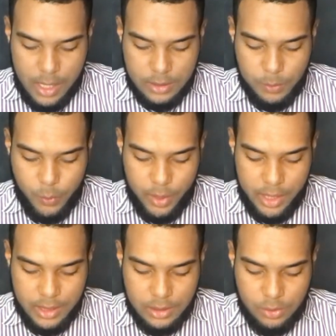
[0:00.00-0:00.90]
las
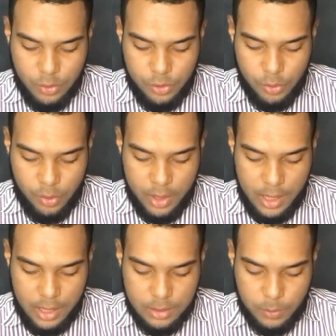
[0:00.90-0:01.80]
mujeres no
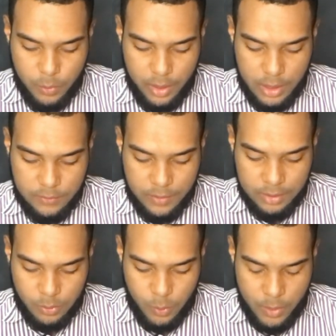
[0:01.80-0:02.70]
lloran, las mujeres
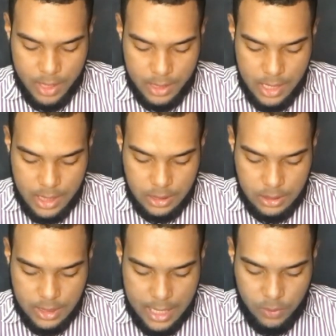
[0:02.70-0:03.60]
facturan,
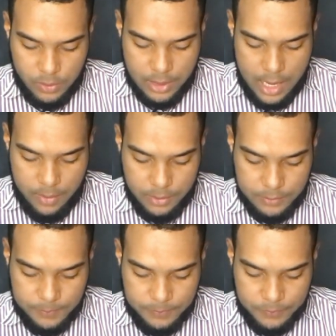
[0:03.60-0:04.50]
ya lo saben.
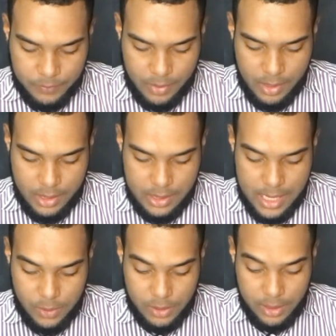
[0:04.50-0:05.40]

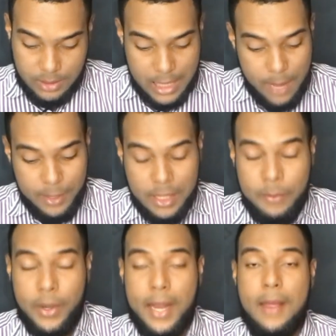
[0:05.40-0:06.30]
Ya ustedes saben, y
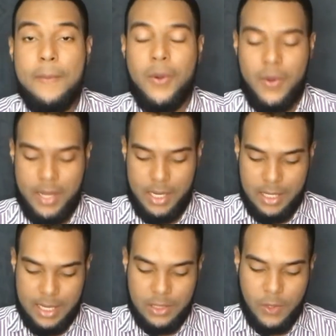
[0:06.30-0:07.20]
por ejemplo, en el
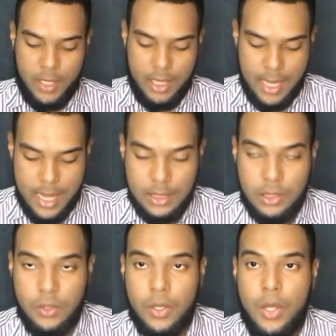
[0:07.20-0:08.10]
caso de Casio,